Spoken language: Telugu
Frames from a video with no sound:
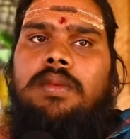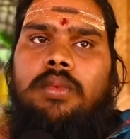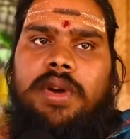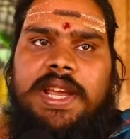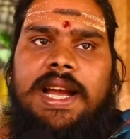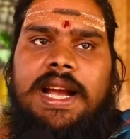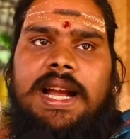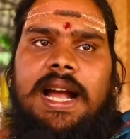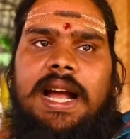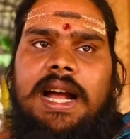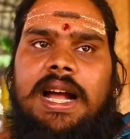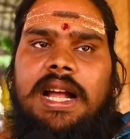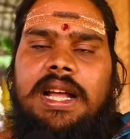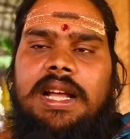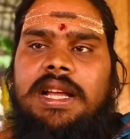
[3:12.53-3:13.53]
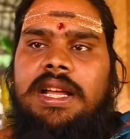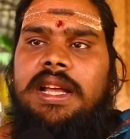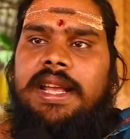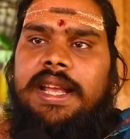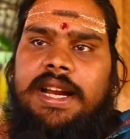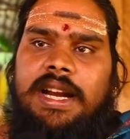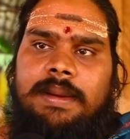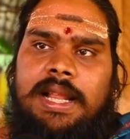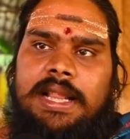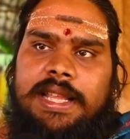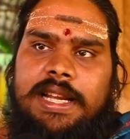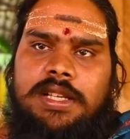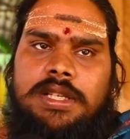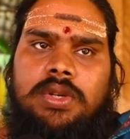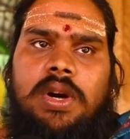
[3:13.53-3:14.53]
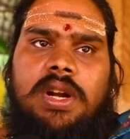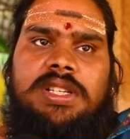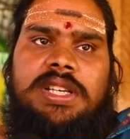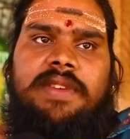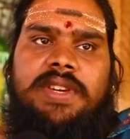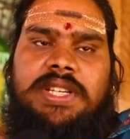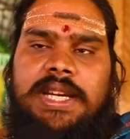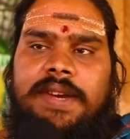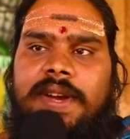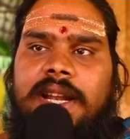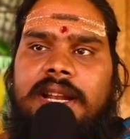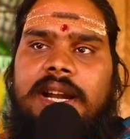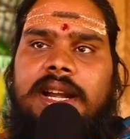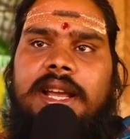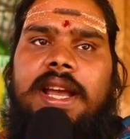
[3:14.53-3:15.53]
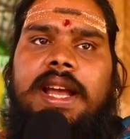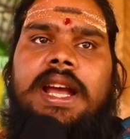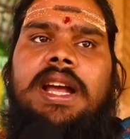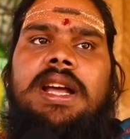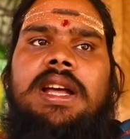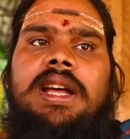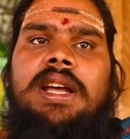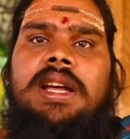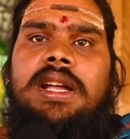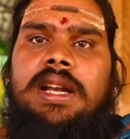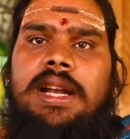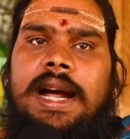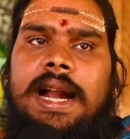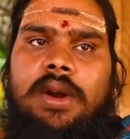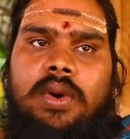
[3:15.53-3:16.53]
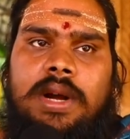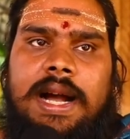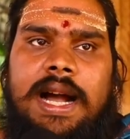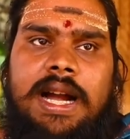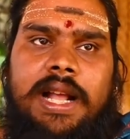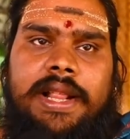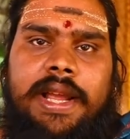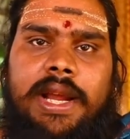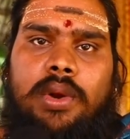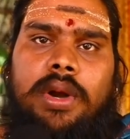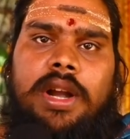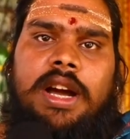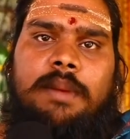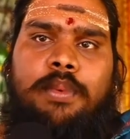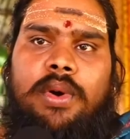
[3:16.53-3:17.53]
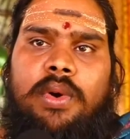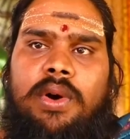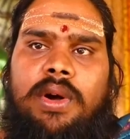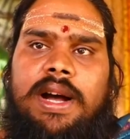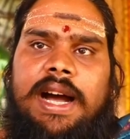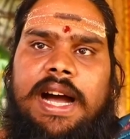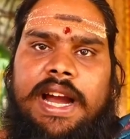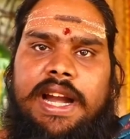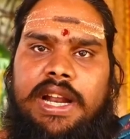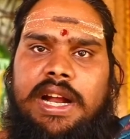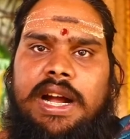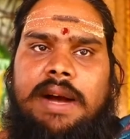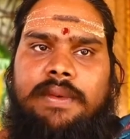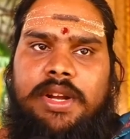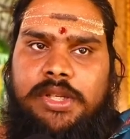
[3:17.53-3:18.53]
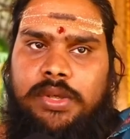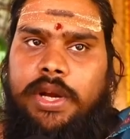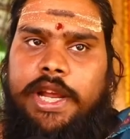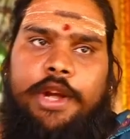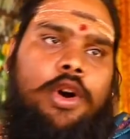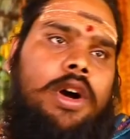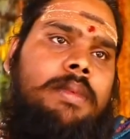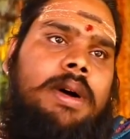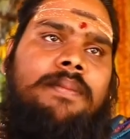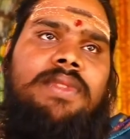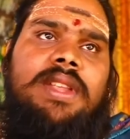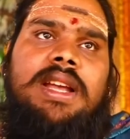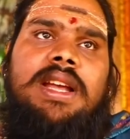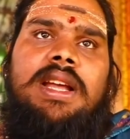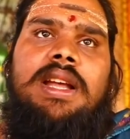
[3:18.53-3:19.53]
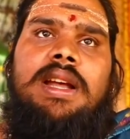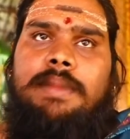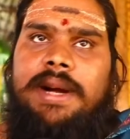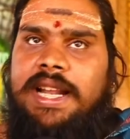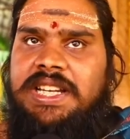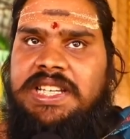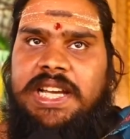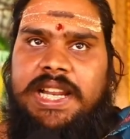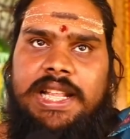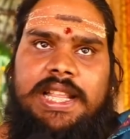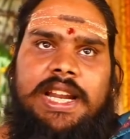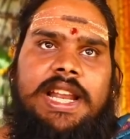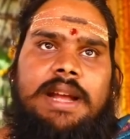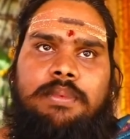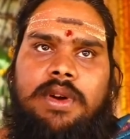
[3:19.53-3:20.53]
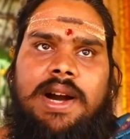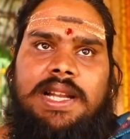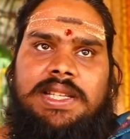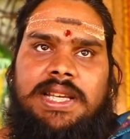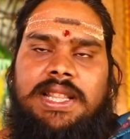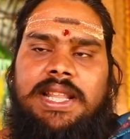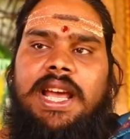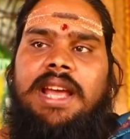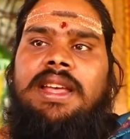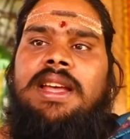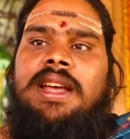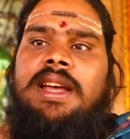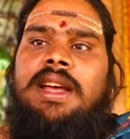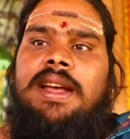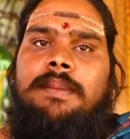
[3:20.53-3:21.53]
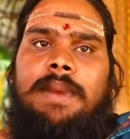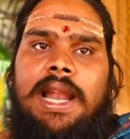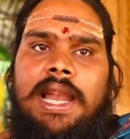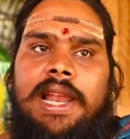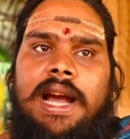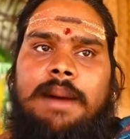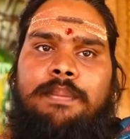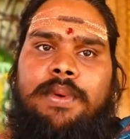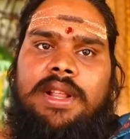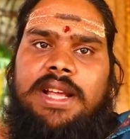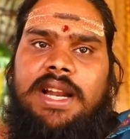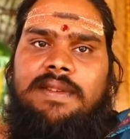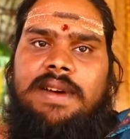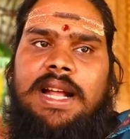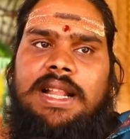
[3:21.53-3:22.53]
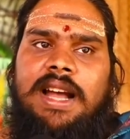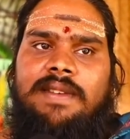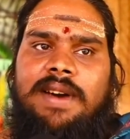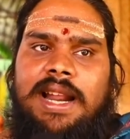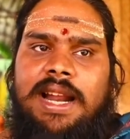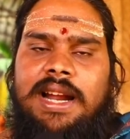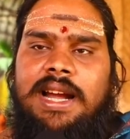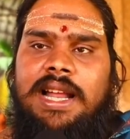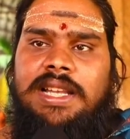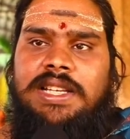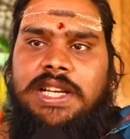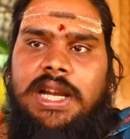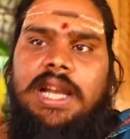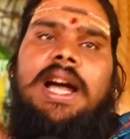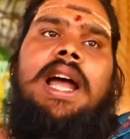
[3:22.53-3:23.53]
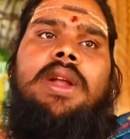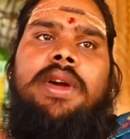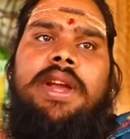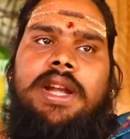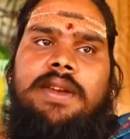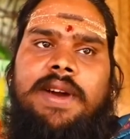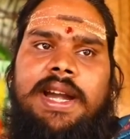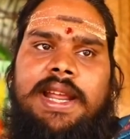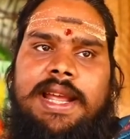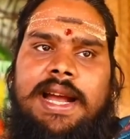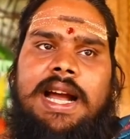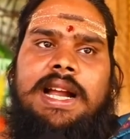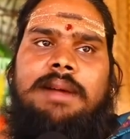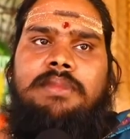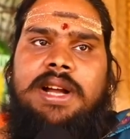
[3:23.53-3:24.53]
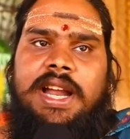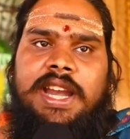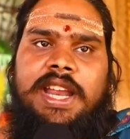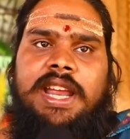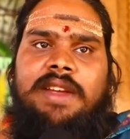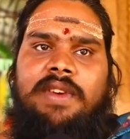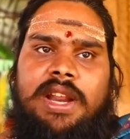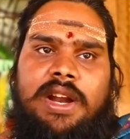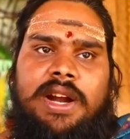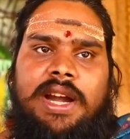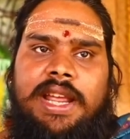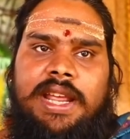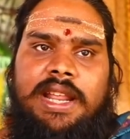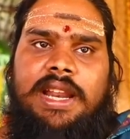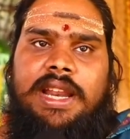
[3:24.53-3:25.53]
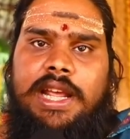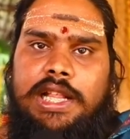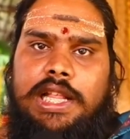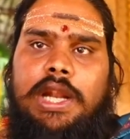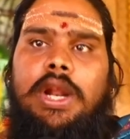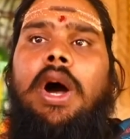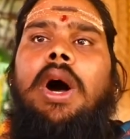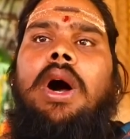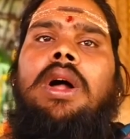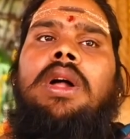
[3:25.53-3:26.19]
ముఖ్యంగా ఇక్కడ మనం తెలుసుకోవాల్సిన విషయం ఏంటంటే నాడు కాకతీయులు ఉన్నప్పుడు ఆయన్ని కావచ్చు ఈ హోమం మనం చరిత్ర చెప్పుకోవాల్సిందే మళ్ళీ అప్పుడు తర్వాత వరంగల్ జిల్లాలో ఇటువంటి యాగం కని విరువని రీతిలో